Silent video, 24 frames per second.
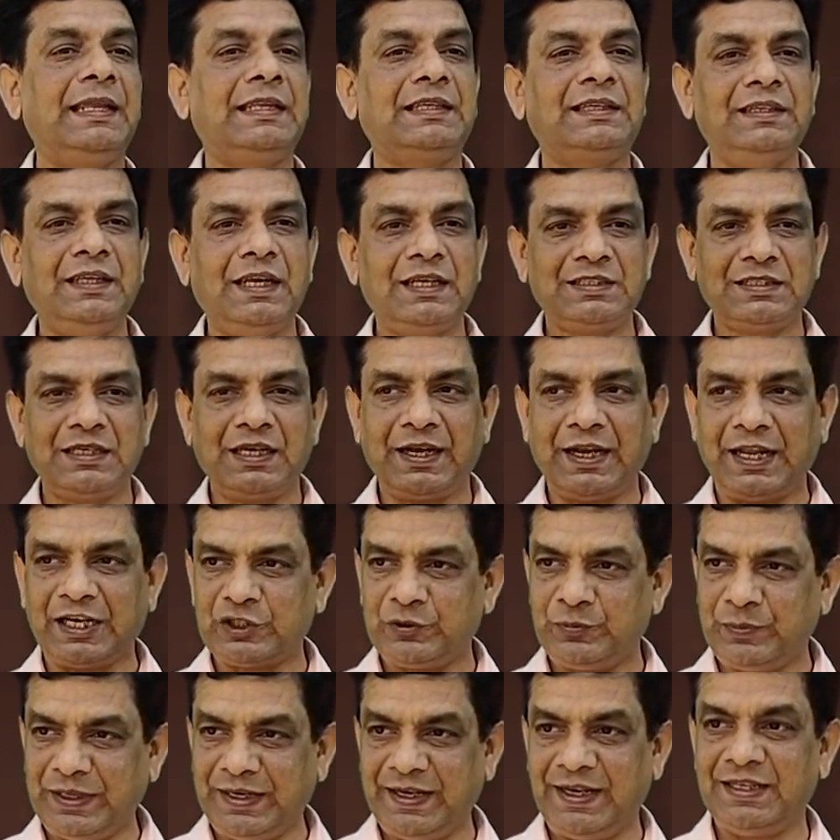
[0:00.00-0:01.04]
इतना सारा
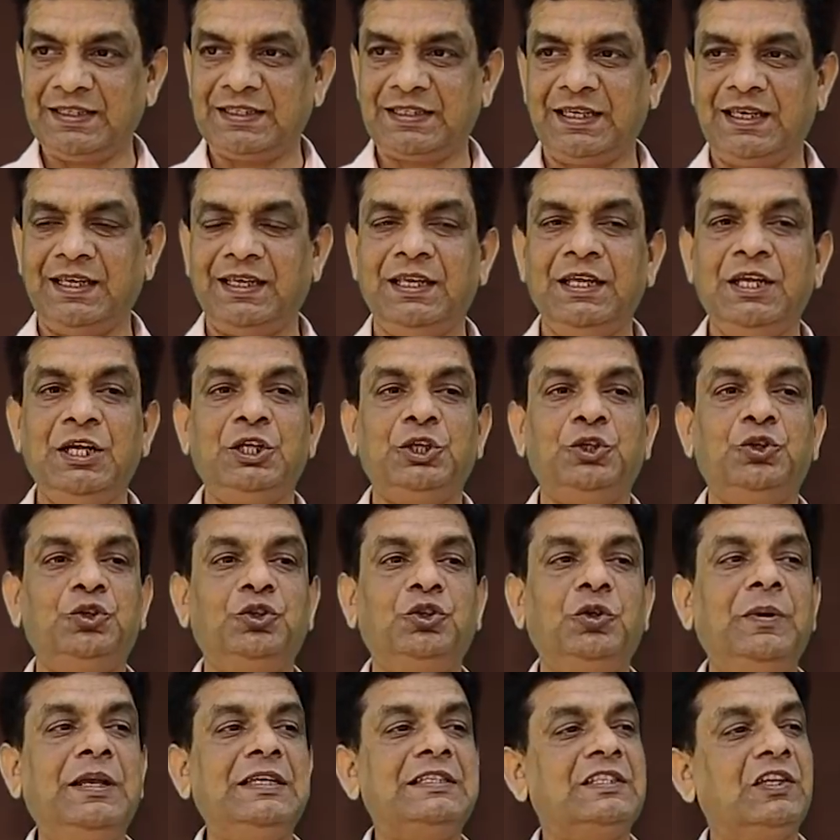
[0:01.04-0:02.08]
एक्सपीरियंस है तो
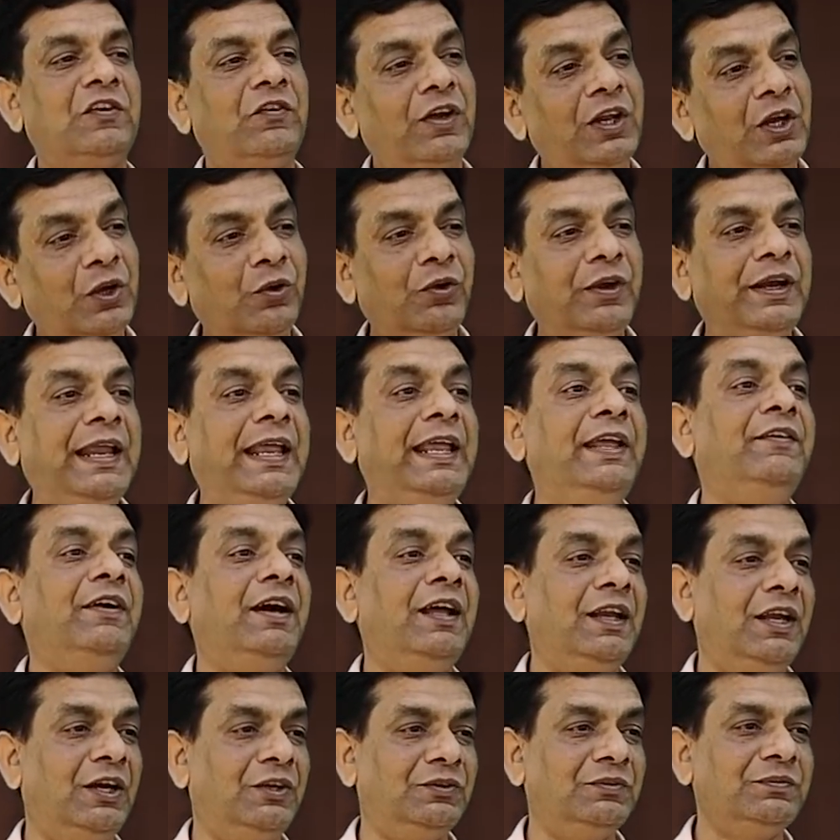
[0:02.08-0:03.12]
तो मैं सफल होने ही
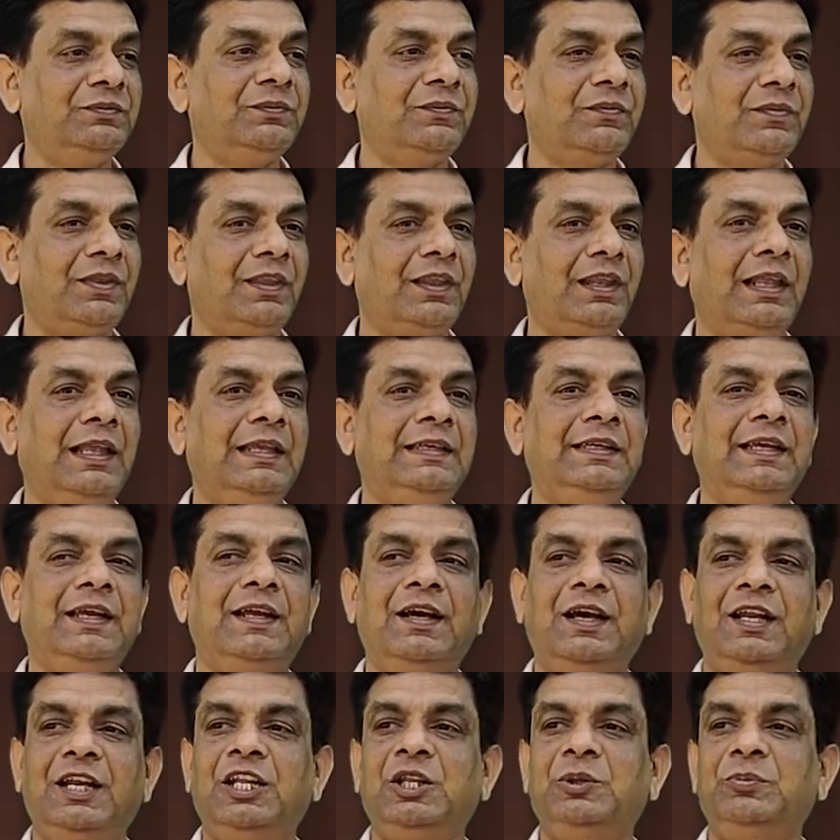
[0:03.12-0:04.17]
वाला हूँ ये
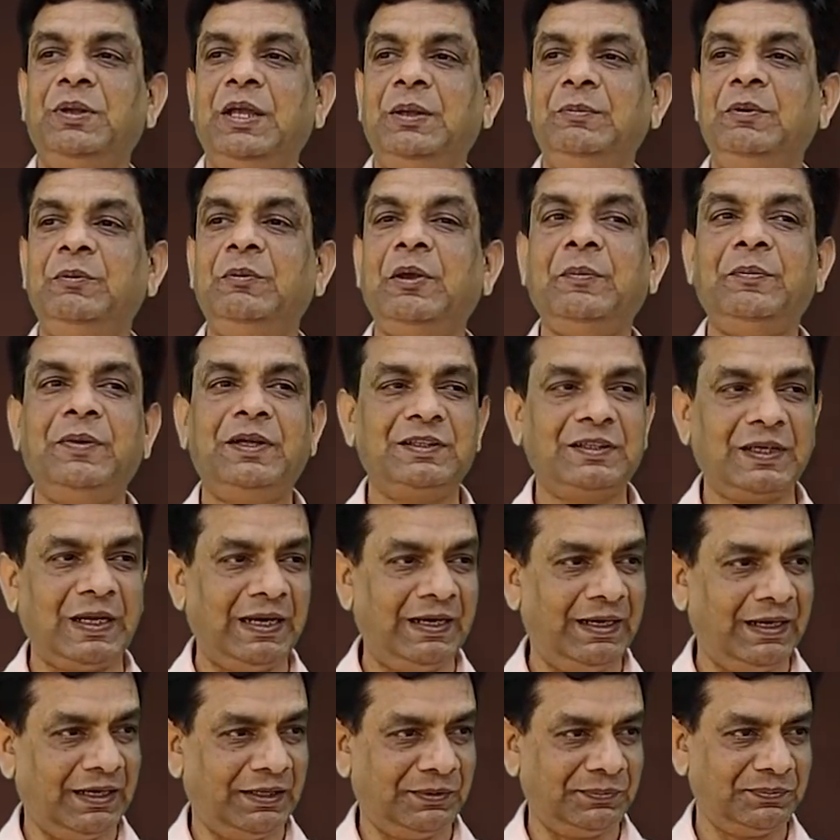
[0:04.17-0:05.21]
गलत फहमी में मत
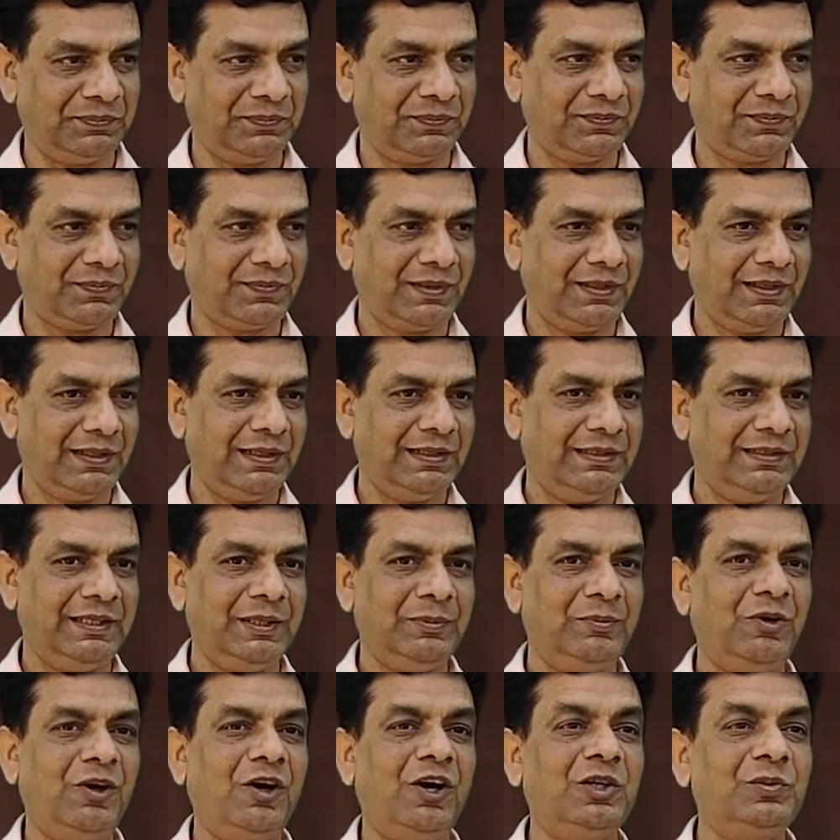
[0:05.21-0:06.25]
रहना ये
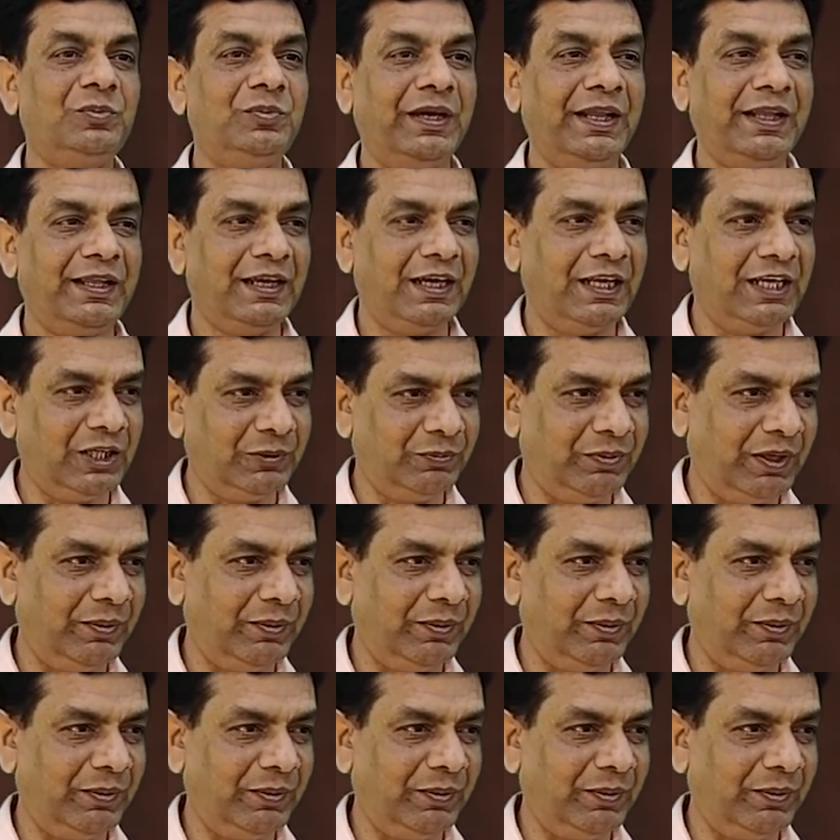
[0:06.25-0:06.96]
बहुत बड़ी गलत